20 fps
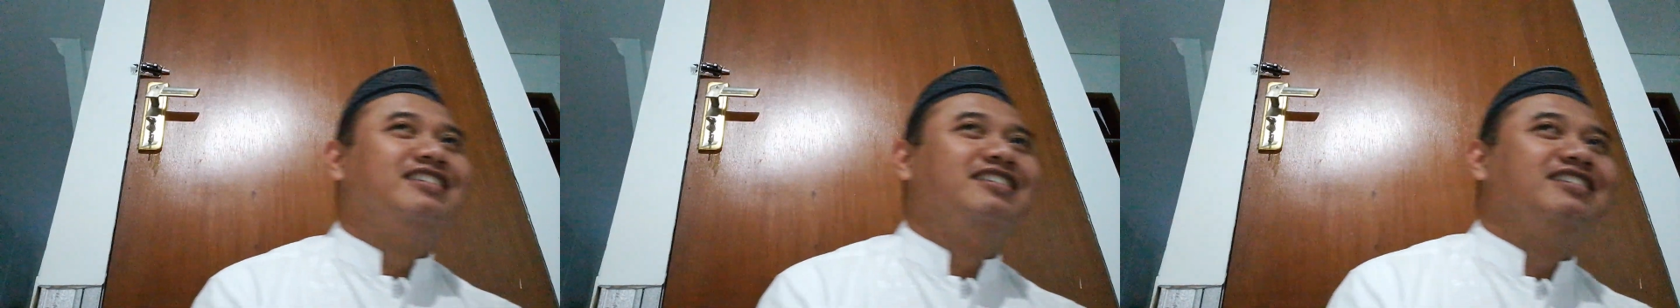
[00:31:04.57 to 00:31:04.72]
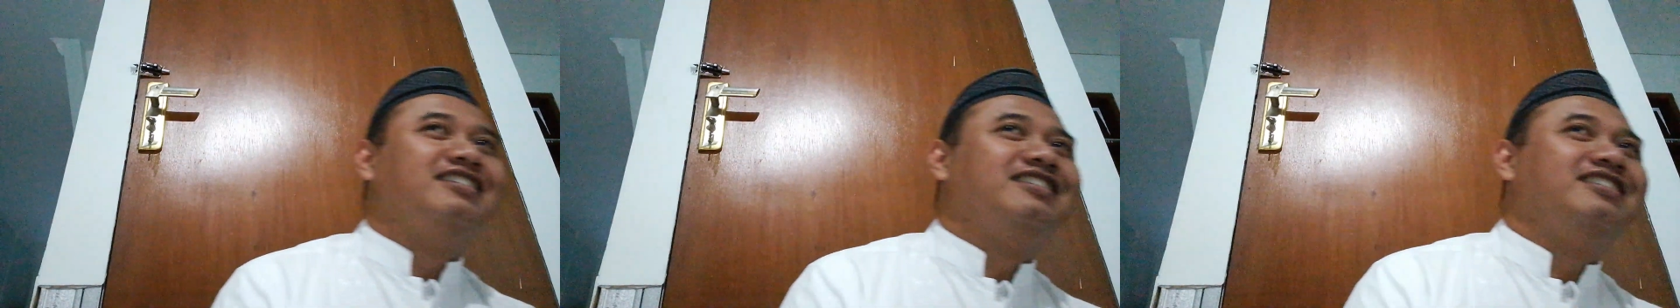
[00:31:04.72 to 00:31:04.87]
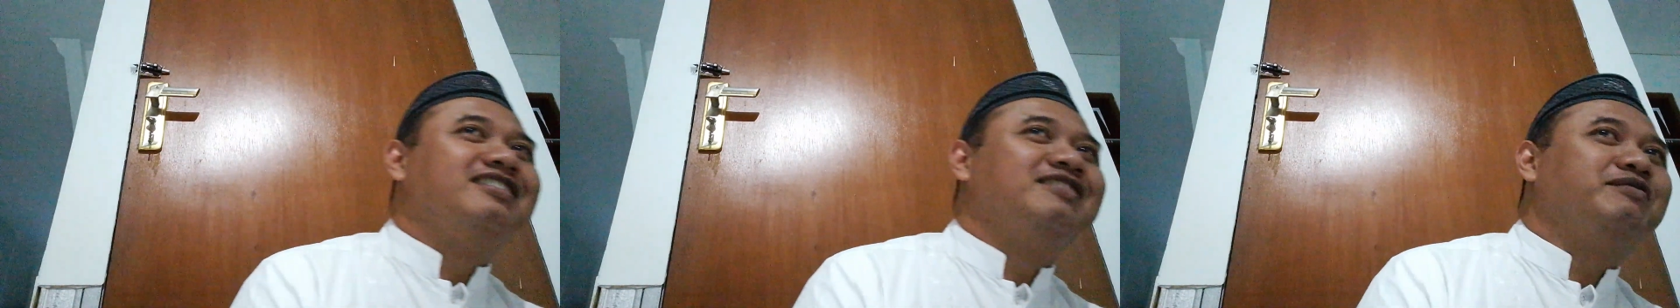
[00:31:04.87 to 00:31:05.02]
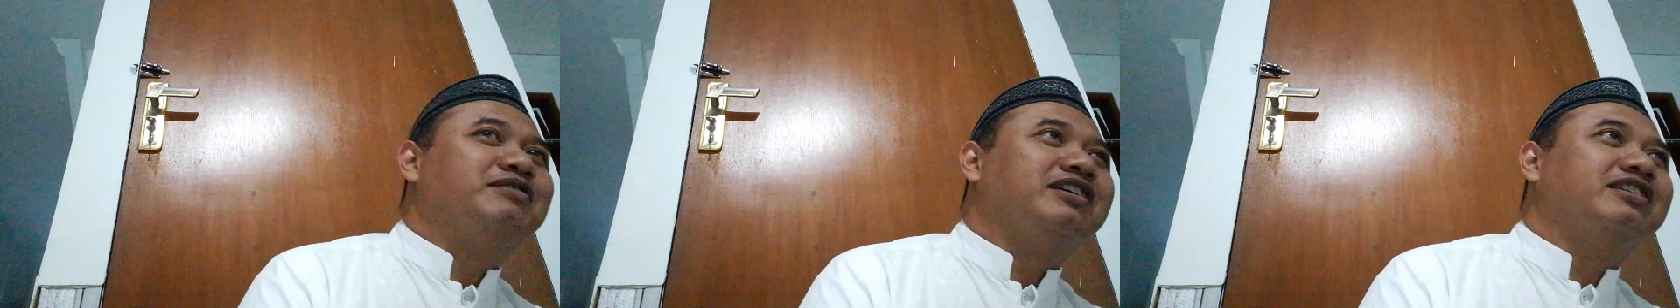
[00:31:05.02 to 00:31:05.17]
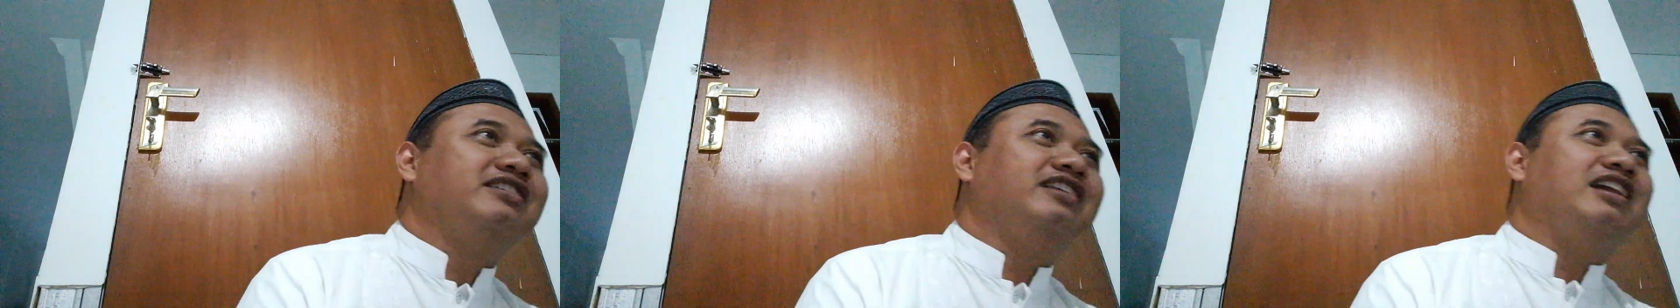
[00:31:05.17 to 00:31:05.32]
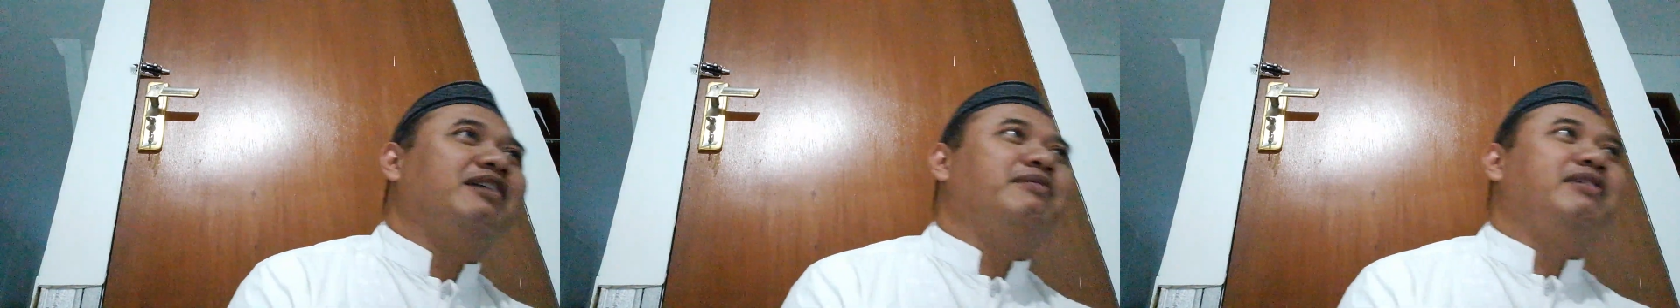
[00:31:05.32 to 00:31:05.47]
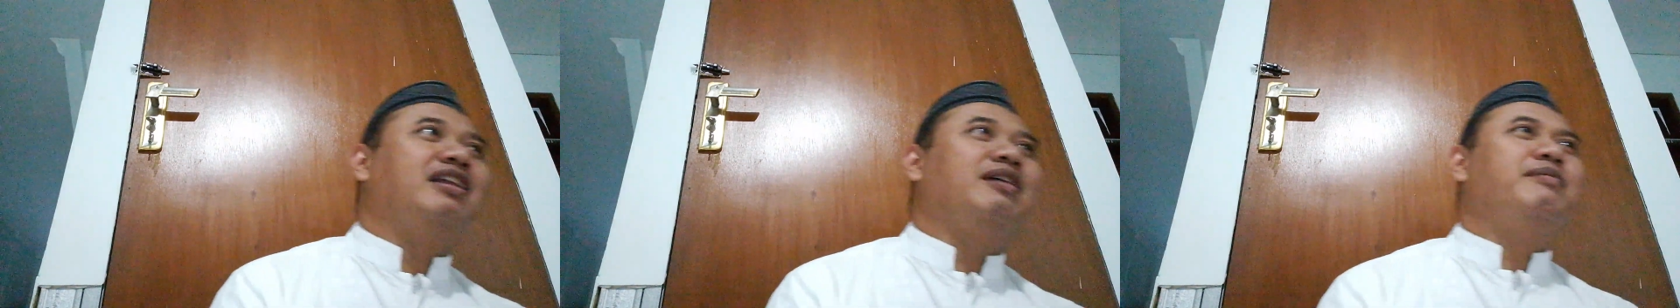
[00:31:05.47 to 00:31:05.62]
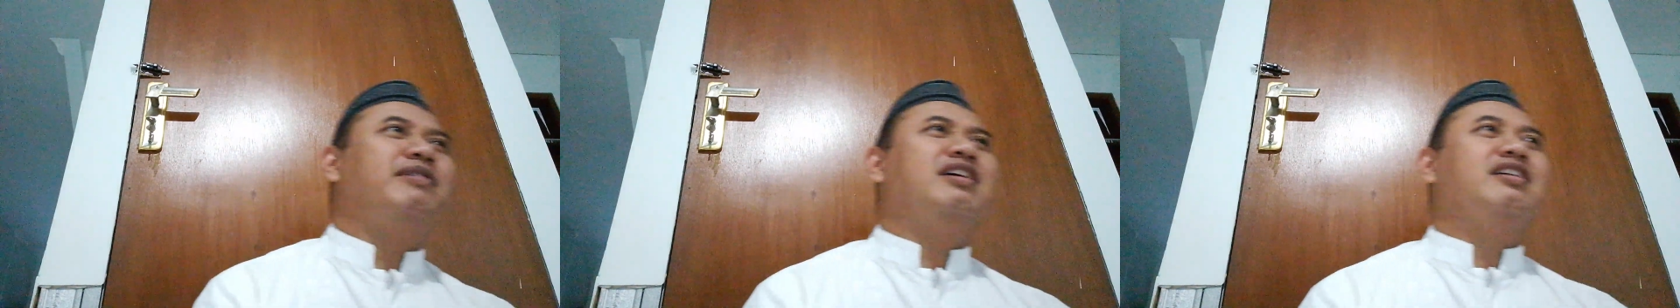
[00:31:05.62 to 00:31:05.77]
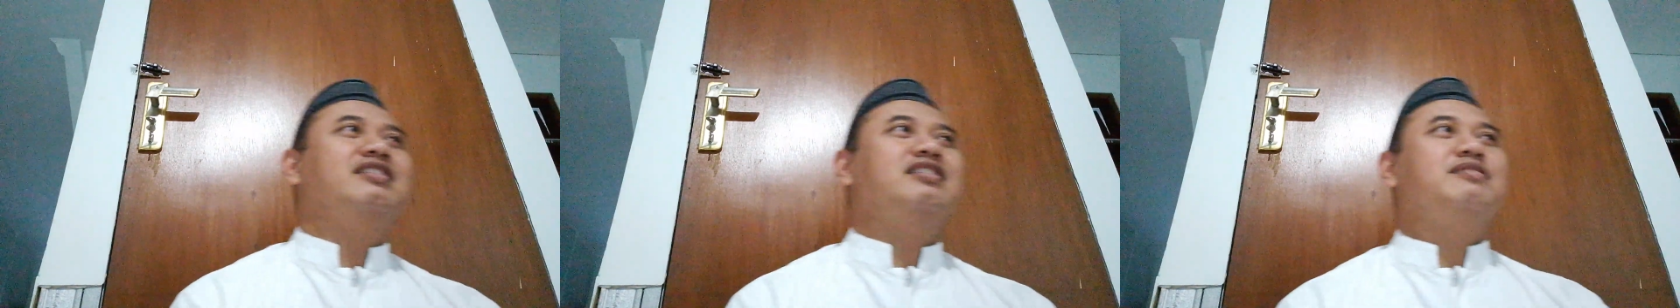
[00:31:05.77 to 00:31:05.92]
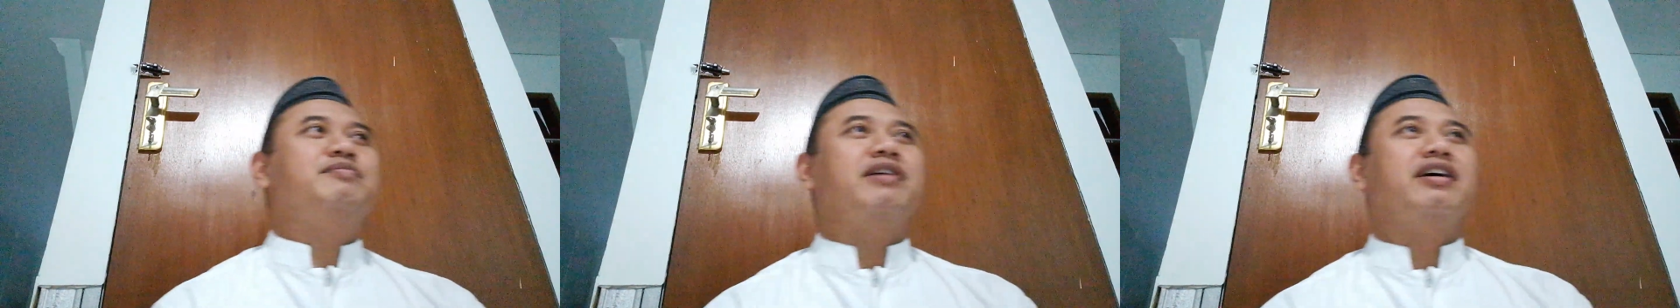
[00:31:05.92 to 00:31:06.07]
Berarti lama-lama nanti
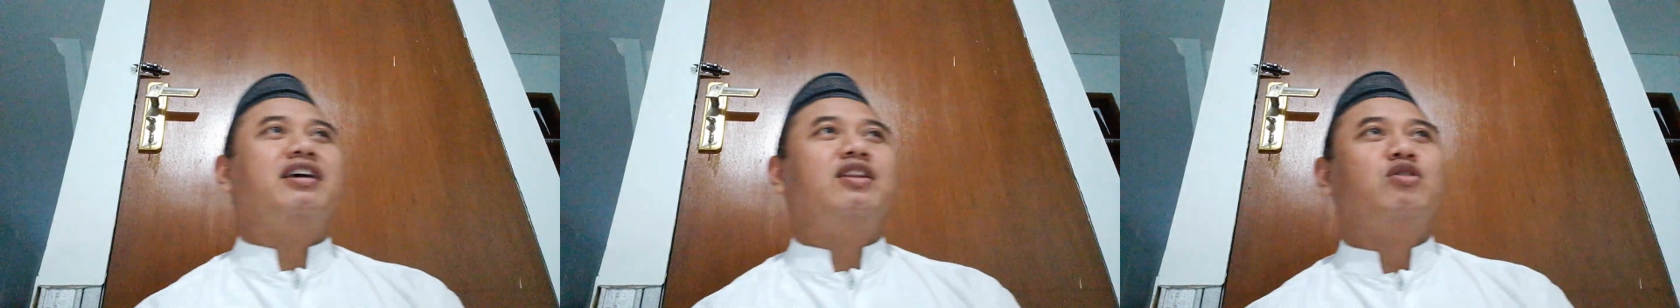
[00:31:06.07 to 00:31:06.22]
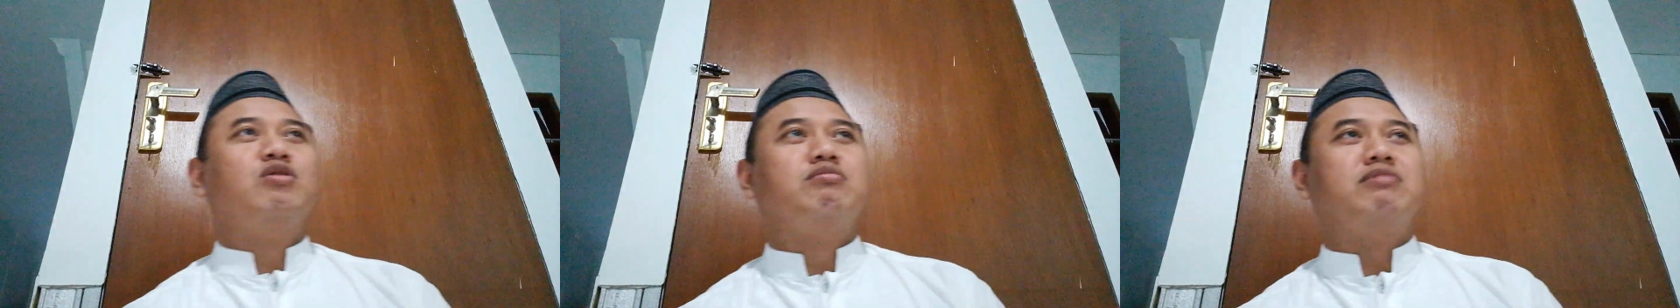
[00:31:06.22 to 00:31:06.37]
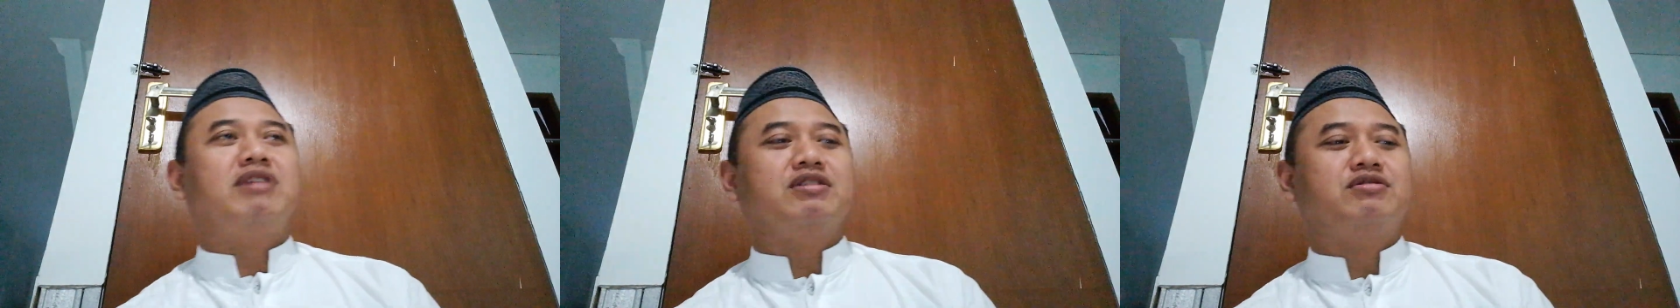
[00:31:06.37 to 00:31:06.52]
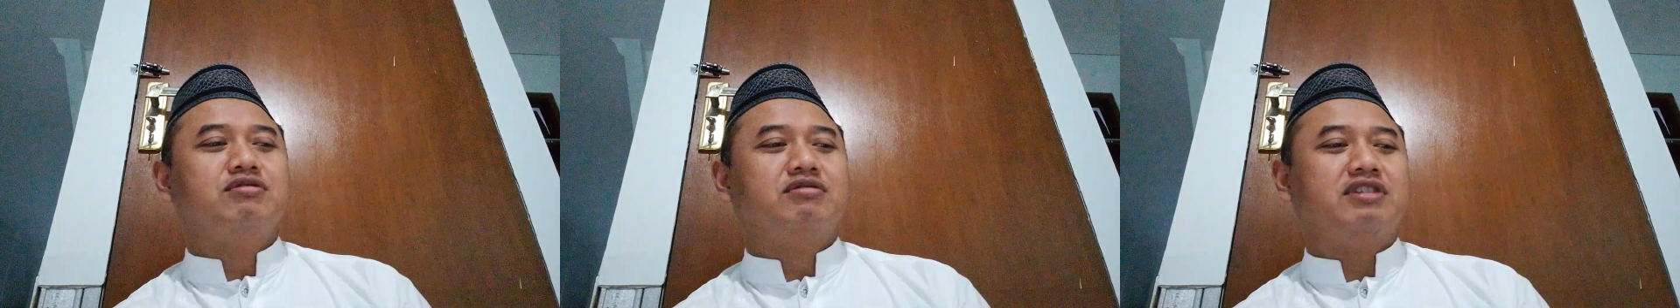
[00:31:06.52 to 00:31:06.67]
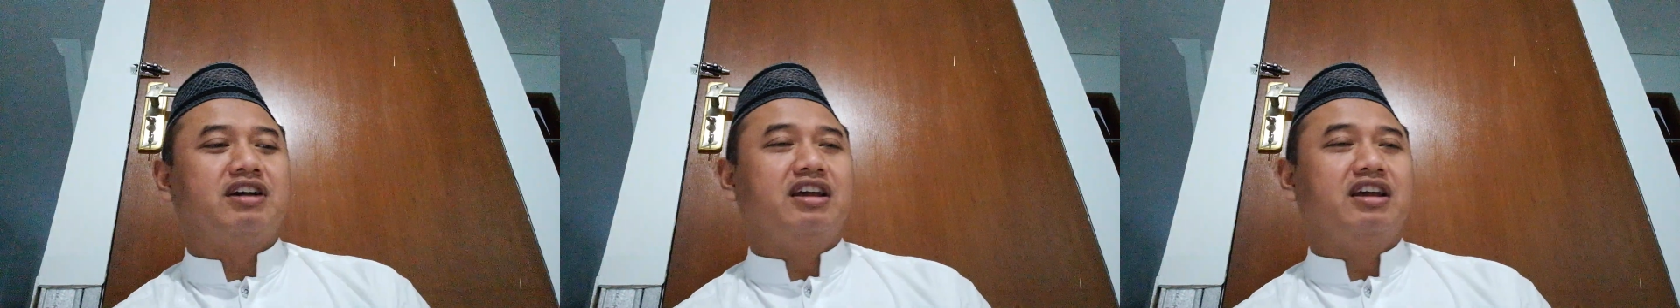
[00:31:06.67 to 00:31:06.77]
panggil umah juga ya.